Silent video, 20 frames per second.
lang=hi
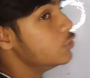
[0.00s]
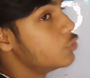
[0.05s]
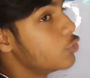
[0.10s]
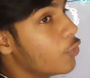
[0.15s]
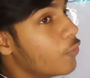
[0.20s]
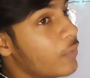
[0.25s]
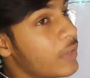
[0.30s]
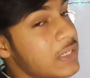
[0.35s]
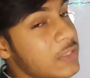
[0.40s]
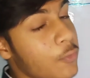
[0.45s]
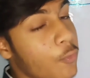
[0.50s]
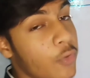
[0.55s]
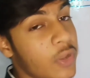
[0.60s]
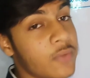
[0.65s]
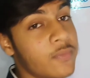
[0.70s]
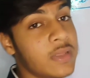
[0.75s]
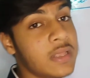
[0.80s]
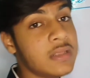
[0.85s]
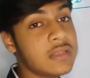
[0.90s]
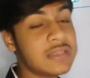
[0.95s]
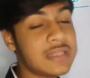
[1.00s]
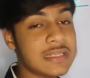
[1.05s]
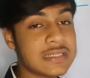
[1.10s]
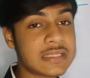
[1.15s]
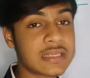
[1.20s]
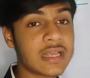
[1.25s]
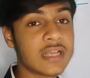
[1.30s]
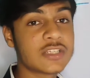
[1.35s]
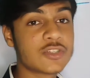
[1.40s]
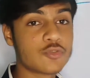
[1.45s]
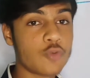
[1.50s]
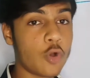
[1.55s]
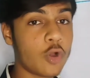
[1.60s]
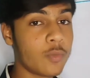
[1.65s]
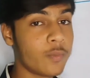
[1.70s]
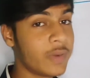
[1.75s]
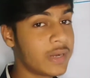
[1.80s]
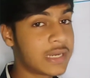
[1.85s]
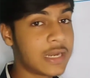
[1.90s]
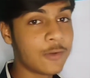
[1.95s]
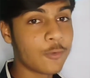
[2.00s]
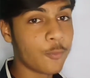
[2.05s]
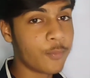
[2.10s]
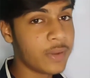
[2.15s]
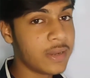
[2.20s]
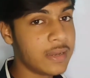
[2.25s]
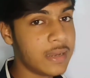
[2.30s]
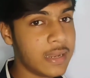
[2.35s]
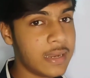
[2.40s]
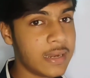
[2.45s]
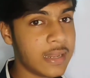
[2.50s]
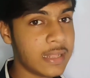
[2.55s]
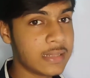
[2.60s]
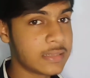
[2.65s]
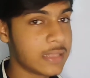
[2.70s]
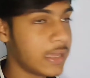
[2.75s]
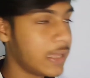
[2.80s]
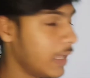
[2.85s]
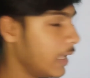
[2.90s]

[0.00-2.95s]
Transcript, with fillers: जो भी कोई भी देश का स्टॉक मार्केट ओपन नहीं रहता